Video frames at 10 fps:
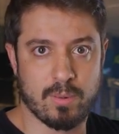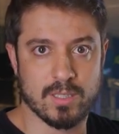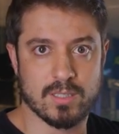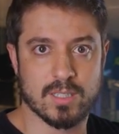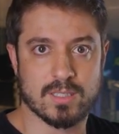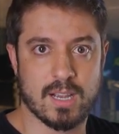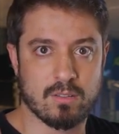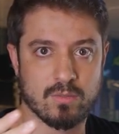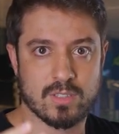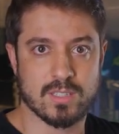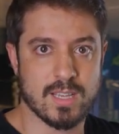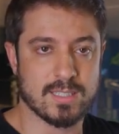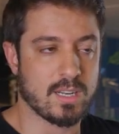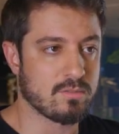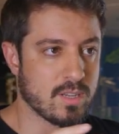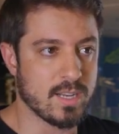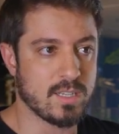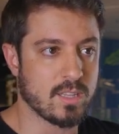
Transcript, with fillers: pode acessar quando você acessa lá o site,